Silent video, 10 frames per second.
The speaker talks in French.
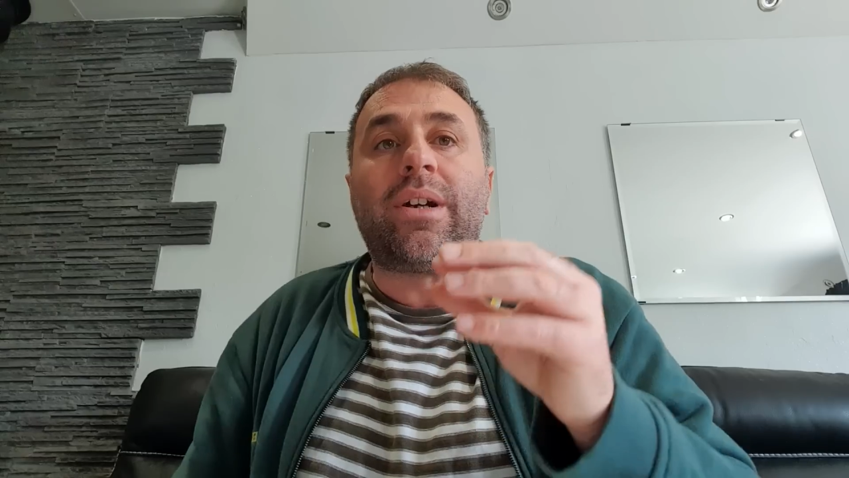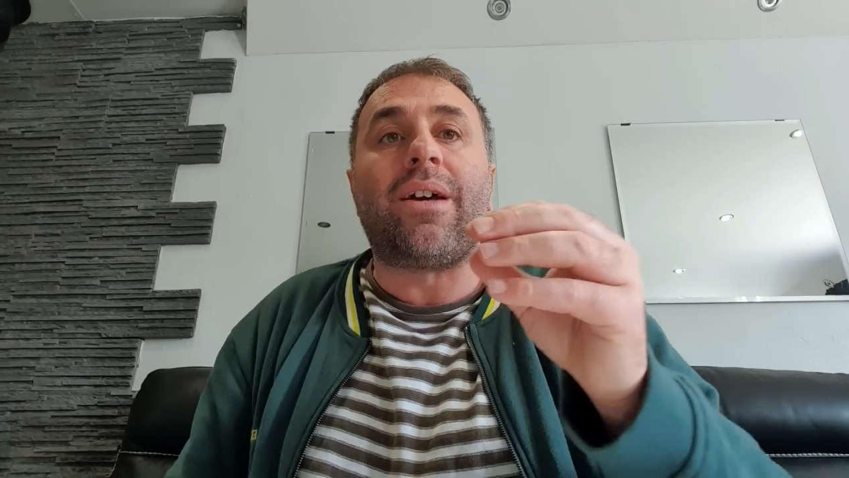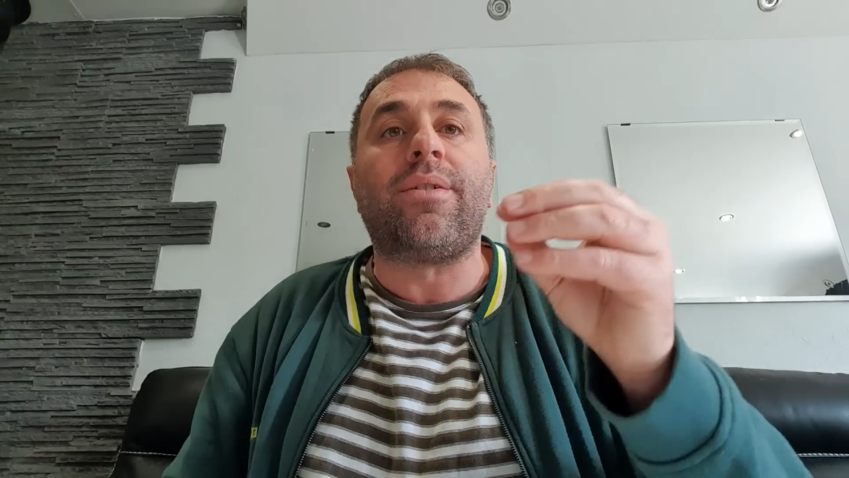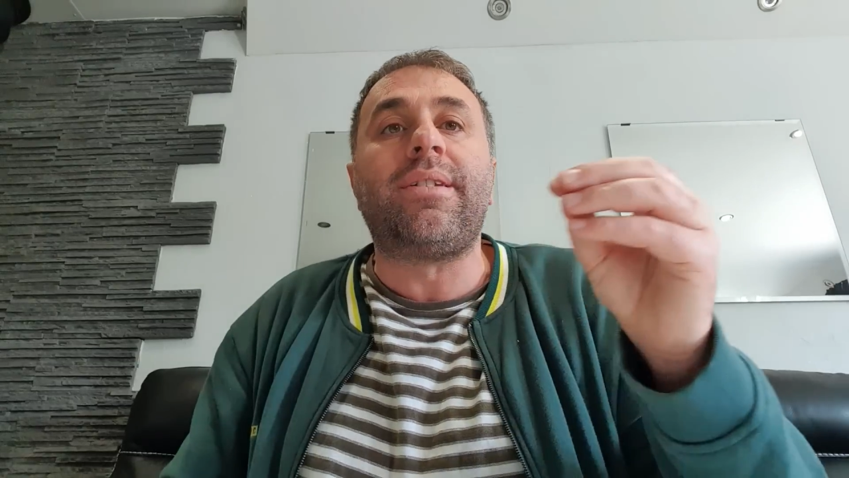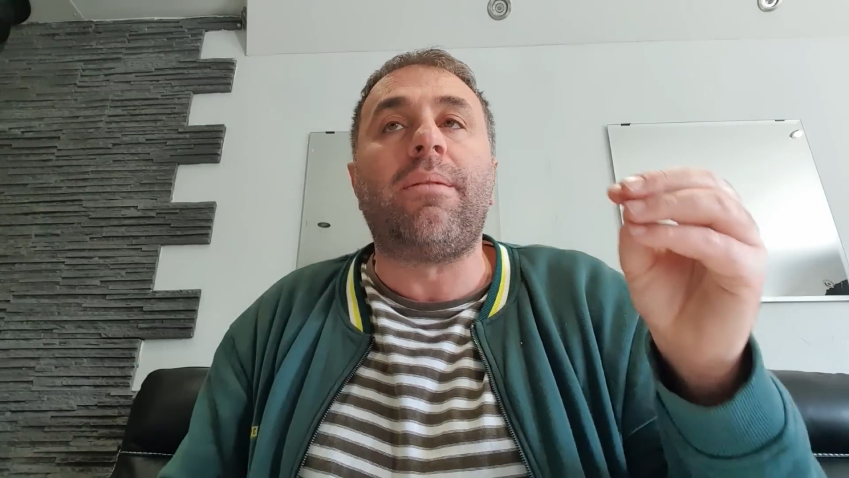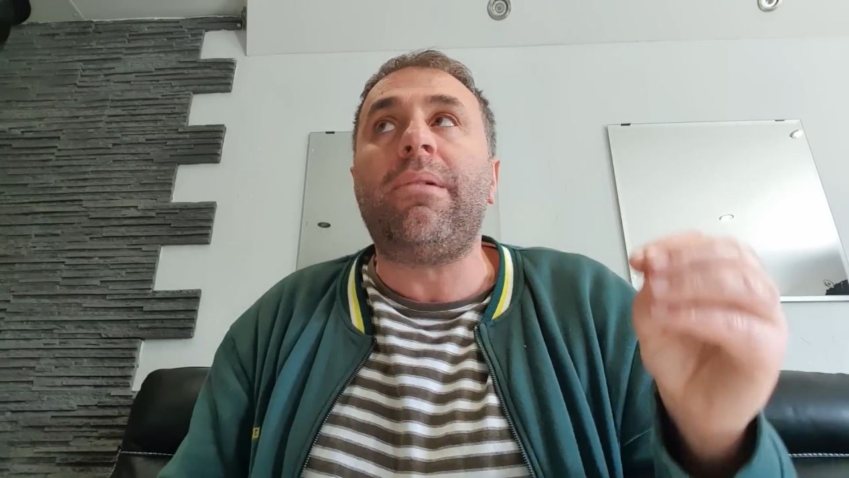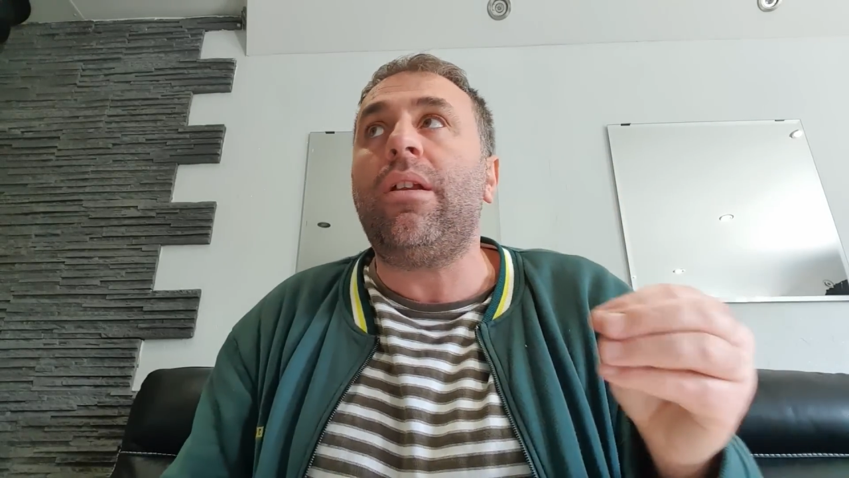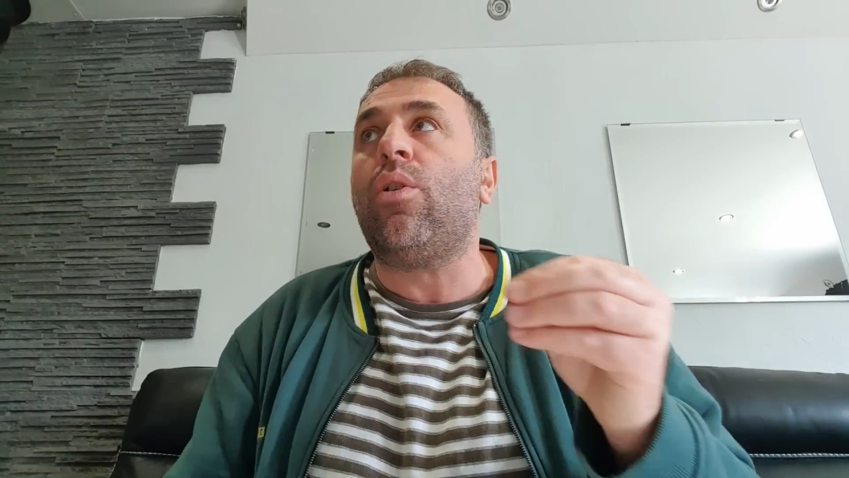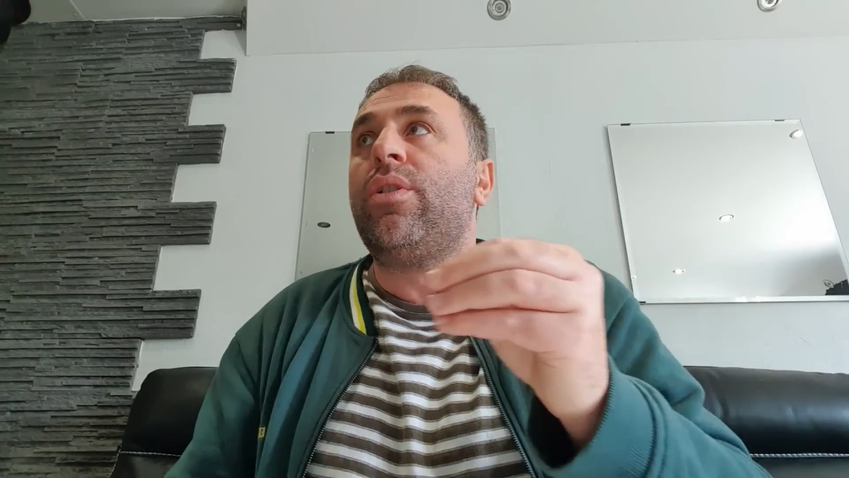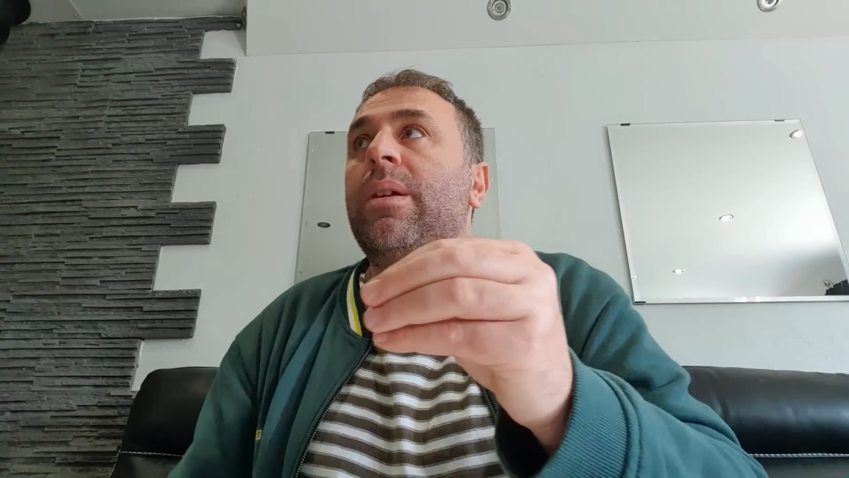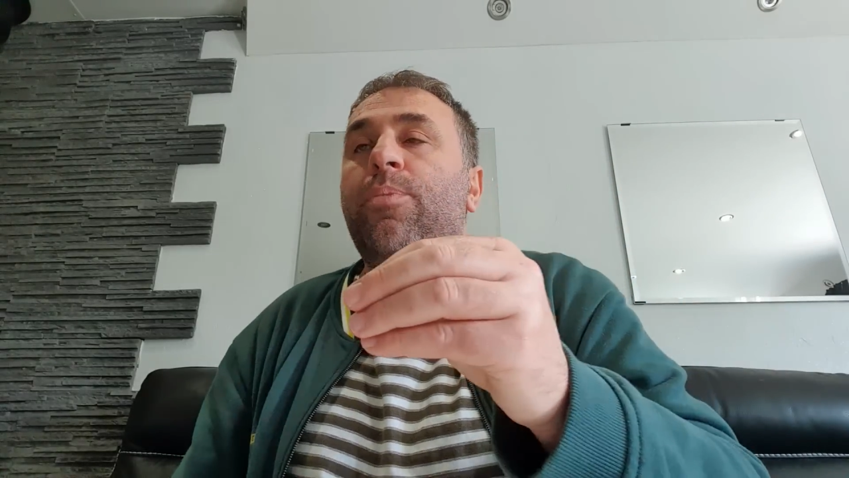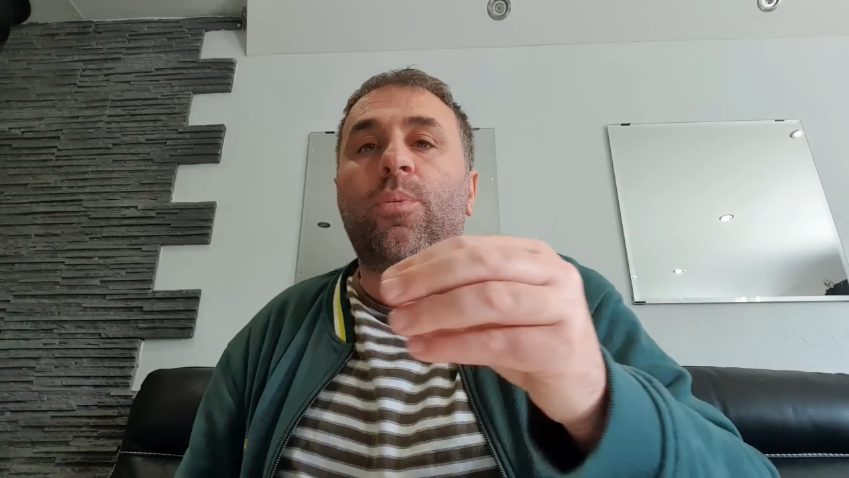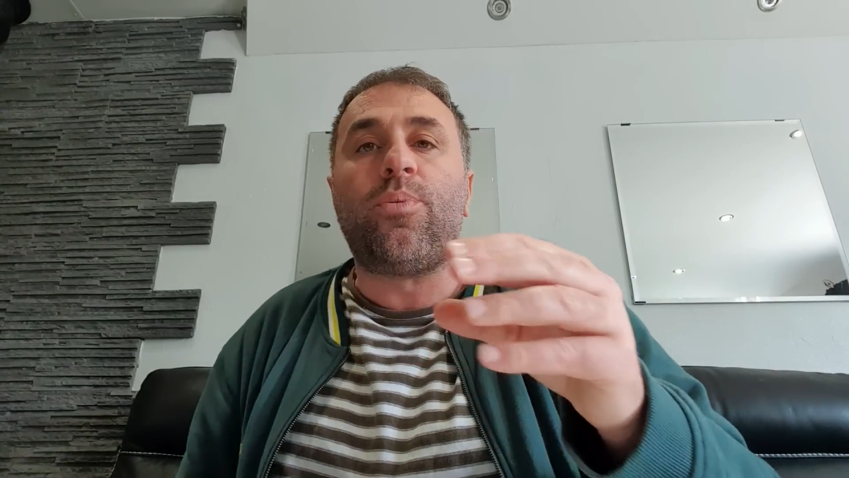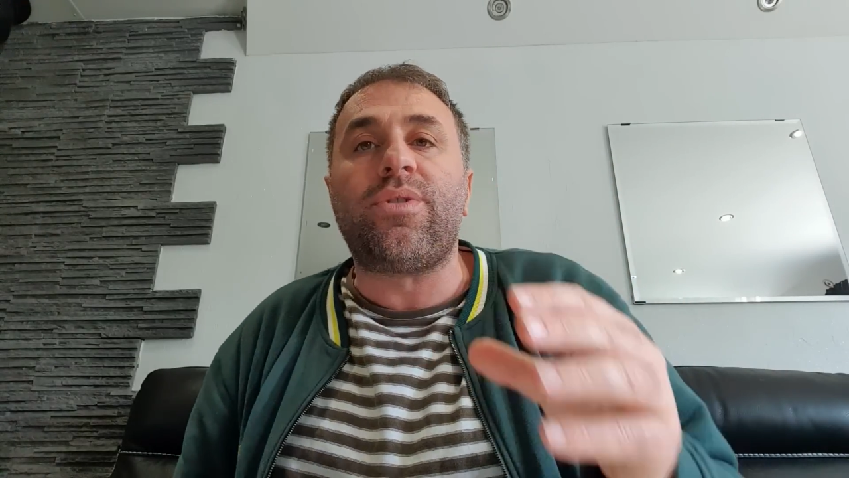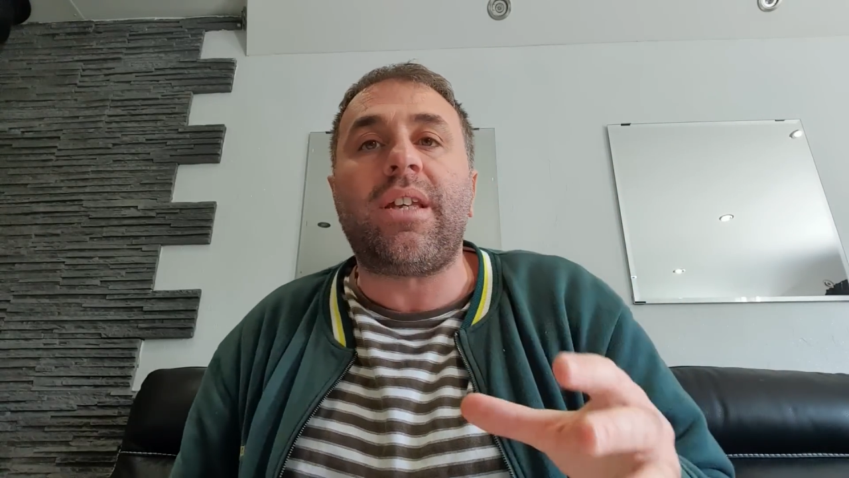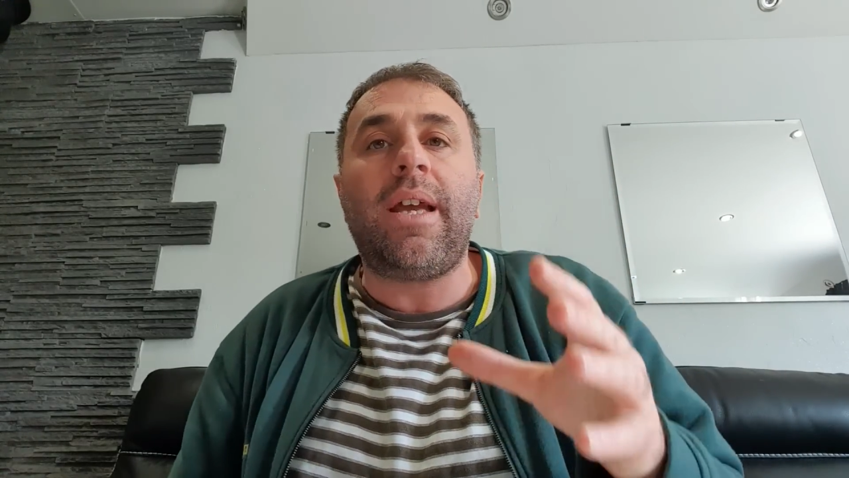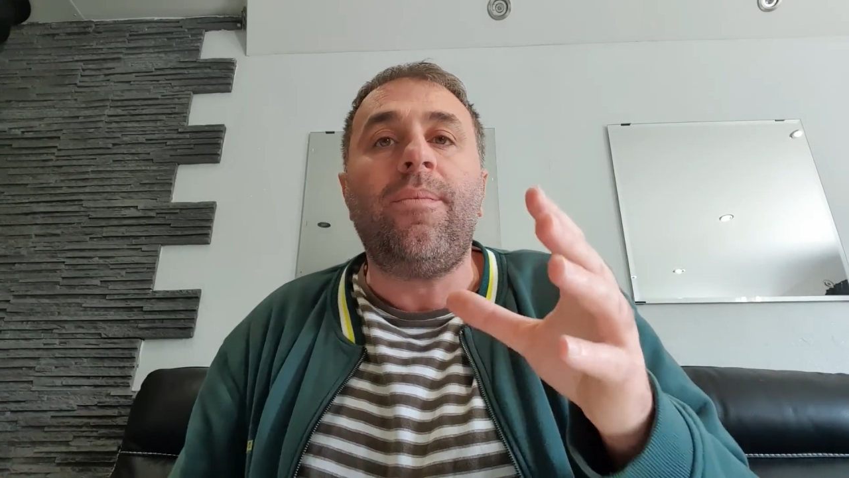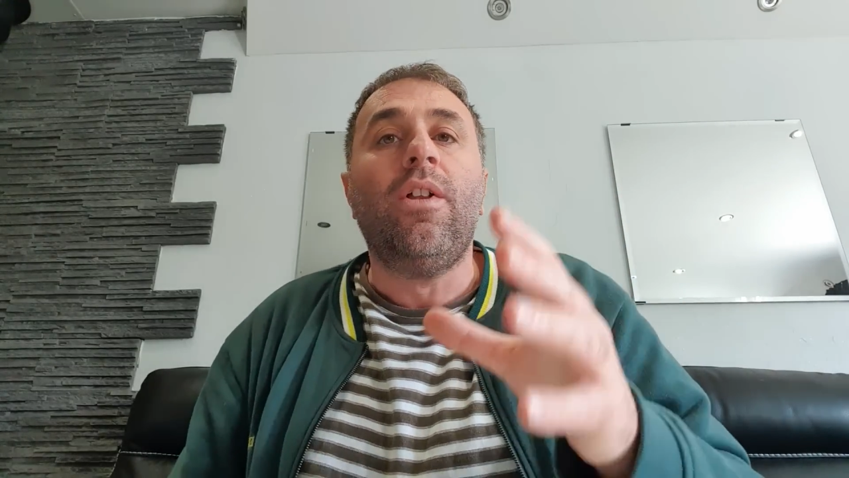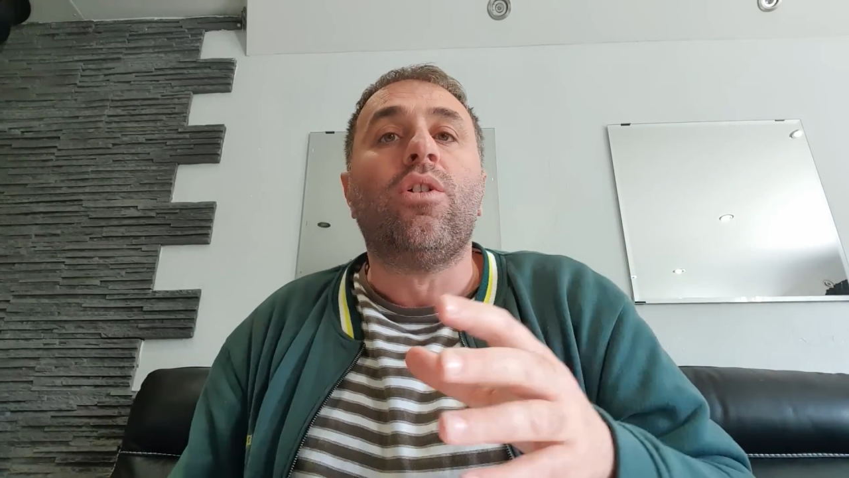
41 000 ont été proposés